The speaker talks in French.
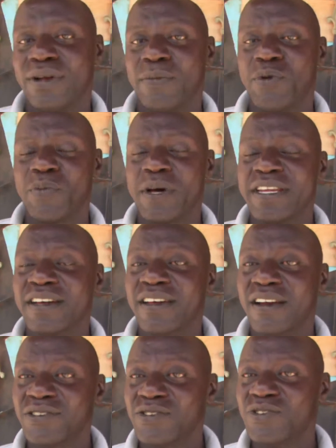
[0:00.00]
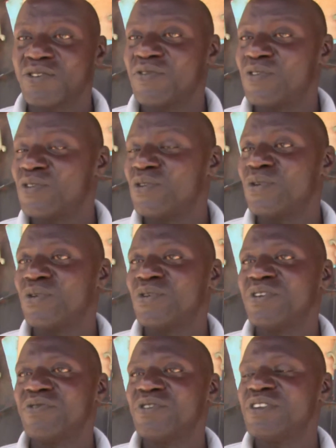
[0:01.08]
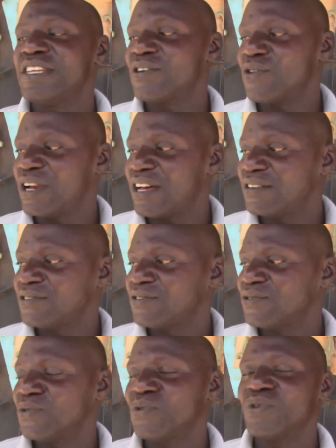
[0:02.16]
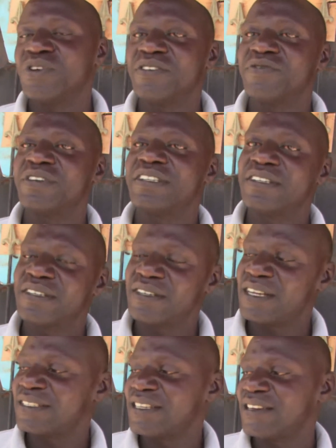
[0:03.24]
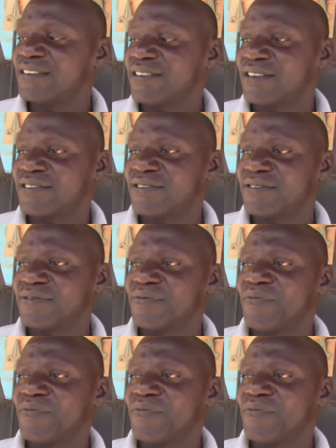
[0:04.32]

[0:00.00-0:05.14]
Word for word: La plupart des crashes se font au niveau du décollage ou au niveau de l'atterrissage.